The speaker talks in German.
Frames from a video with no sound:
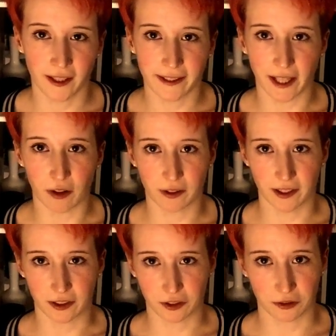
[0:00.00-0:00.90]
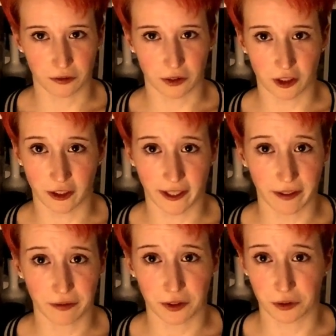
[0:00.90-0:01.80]
die Augen dazu äh,
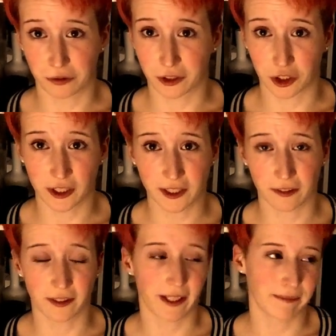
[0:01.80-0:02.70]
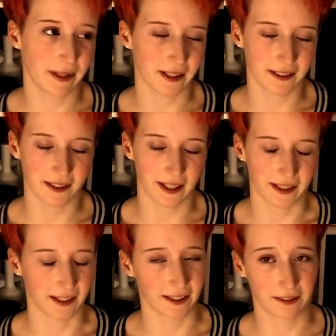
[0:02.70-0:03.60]
davor so verschließen und dann Pelz
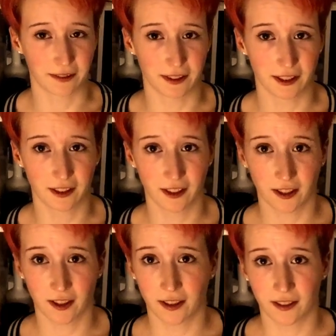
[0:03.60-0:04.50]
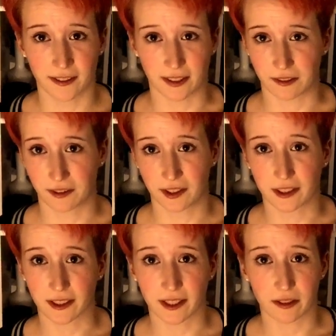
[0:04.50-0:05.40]
tragen, das finde ich, das finde
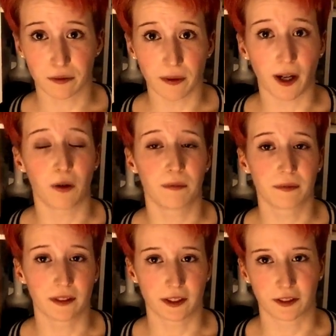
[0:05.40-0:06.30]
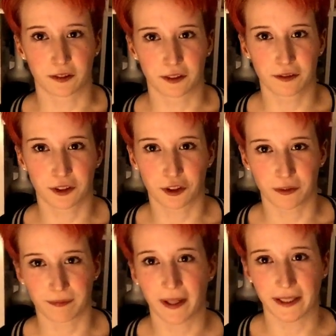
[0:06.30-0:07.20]
ich geht überhaupt nicht. Also ich finde
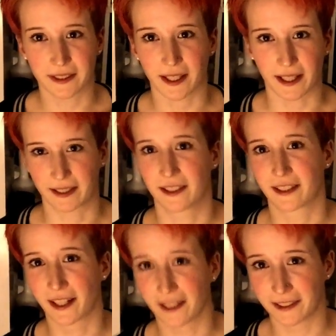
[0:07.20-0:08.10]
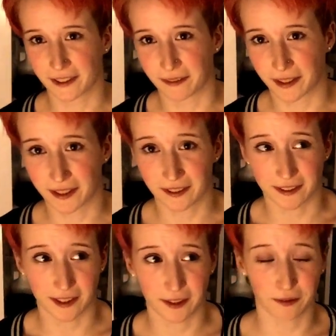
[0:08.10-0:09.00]
schon Pelz tragen geht gar nicht, aber das
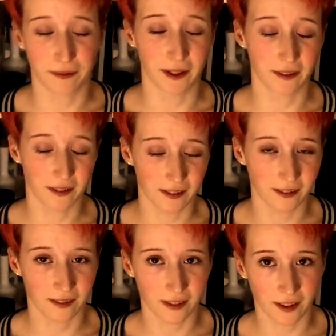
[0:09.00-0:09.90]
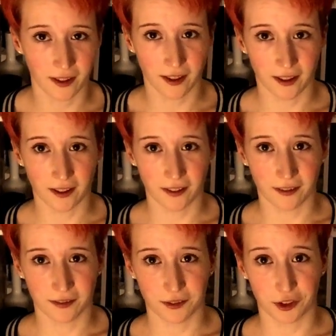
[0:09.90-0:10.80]
ist dann nochmal
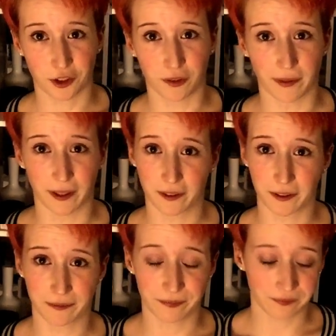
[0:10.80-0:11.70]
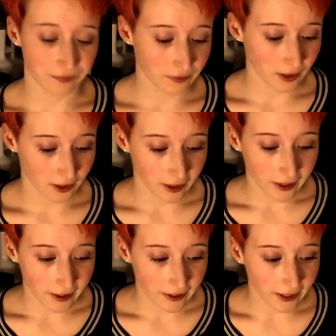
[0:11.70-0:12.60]
schlimmer. Ähm,
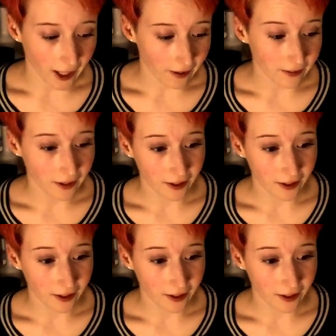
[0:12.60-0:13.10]
ja,